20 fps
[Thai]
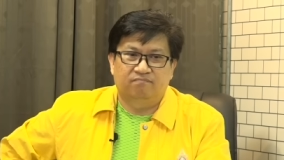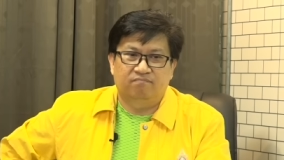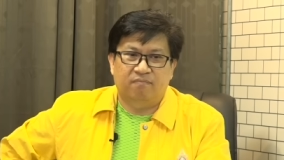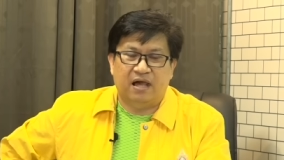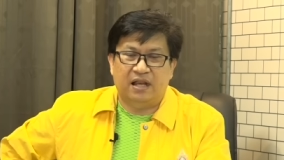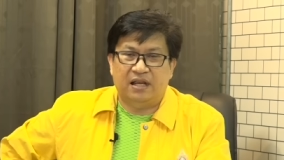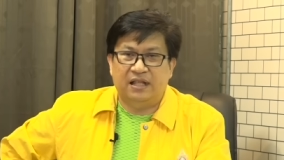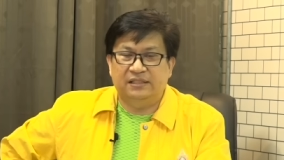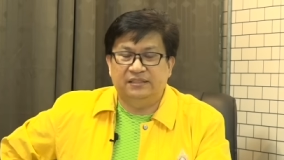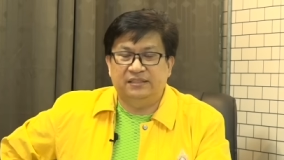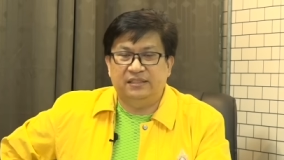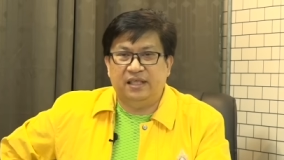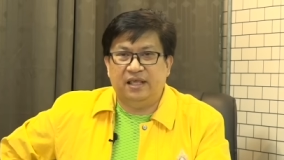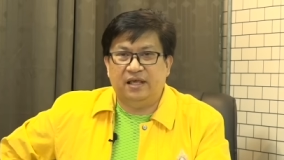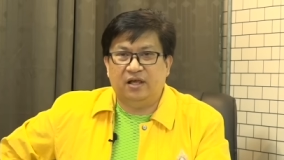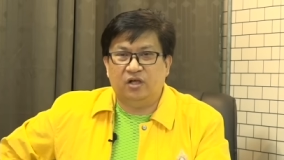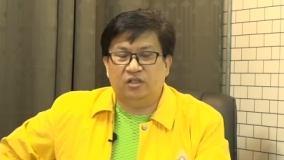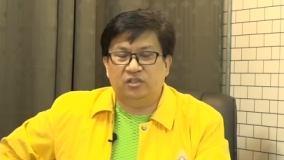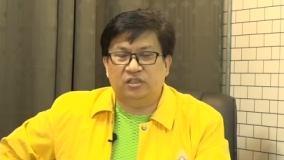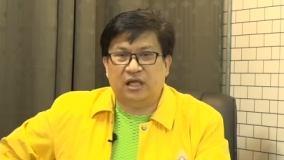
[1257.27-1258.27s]
มาเลเซีย
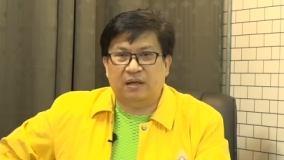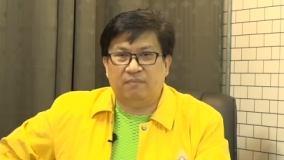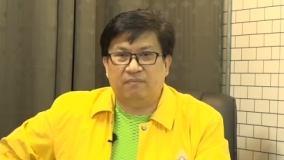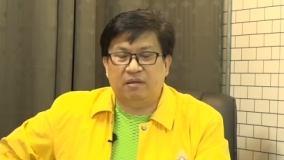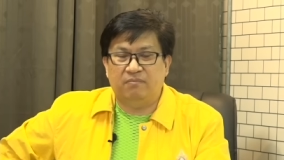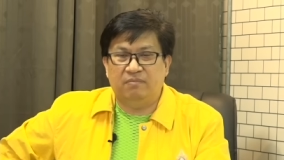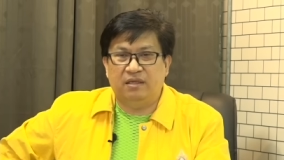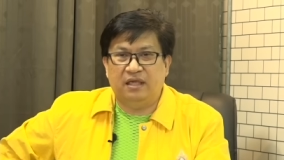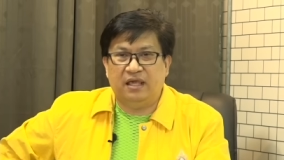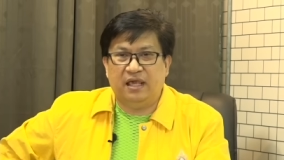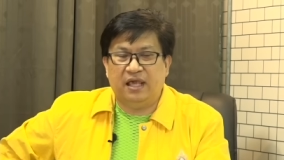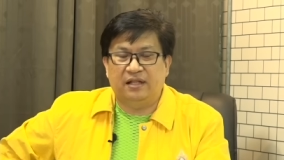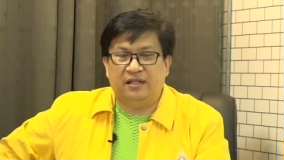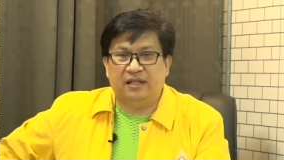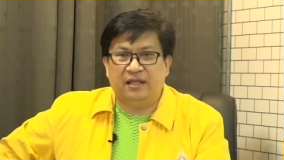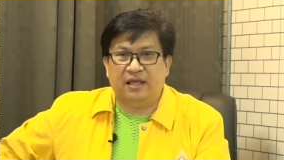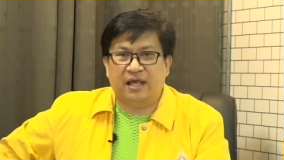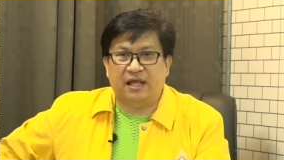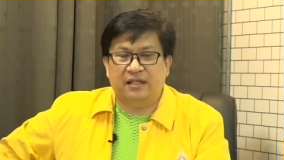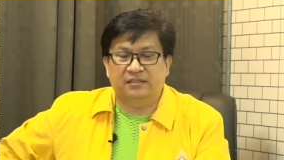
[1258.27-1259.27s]
ก็จะไม่มีเหตุ
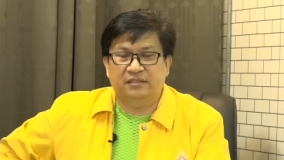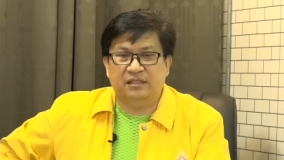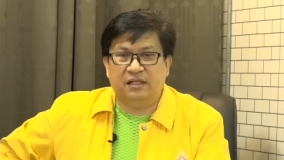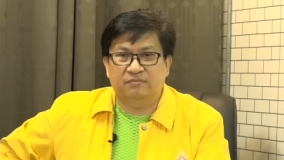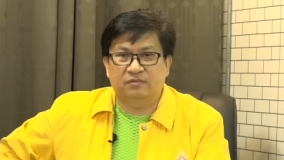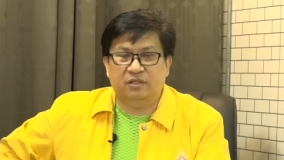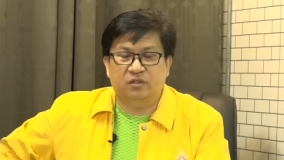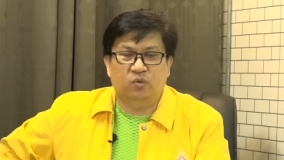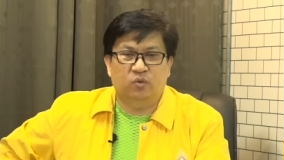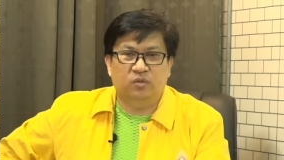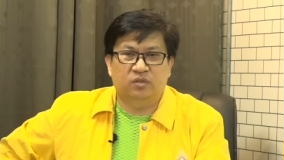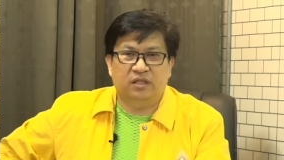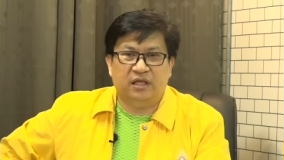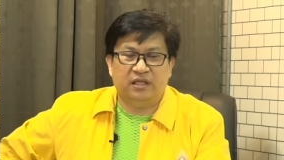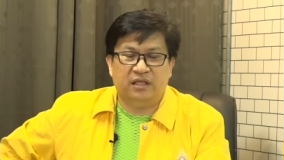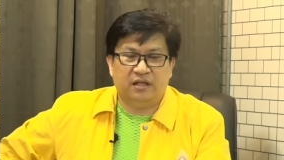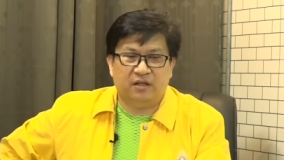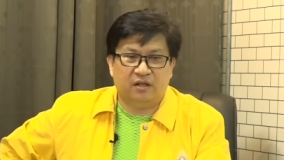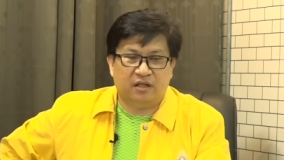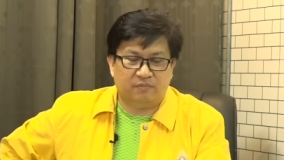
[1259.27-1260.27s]
ในการสนับสนุนถ้า
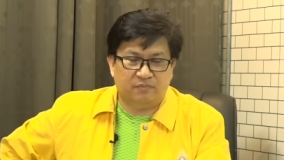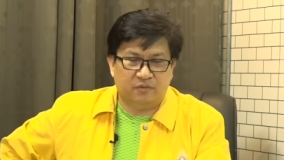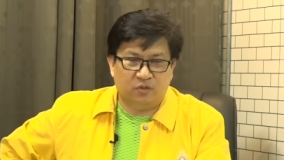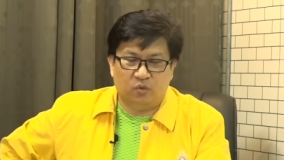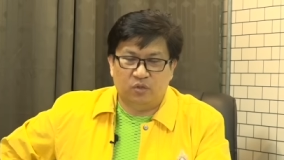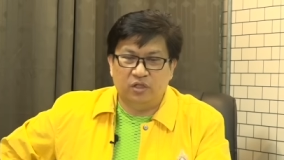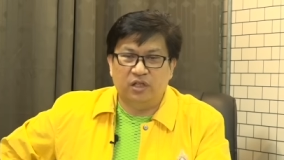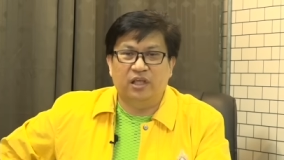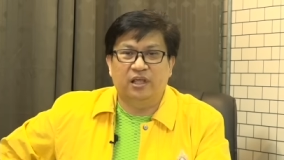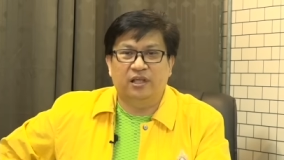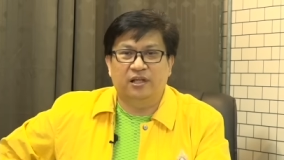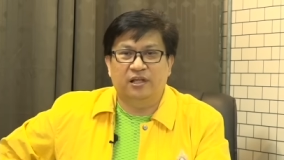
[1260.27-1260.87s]
ยังสนับสนุนอีก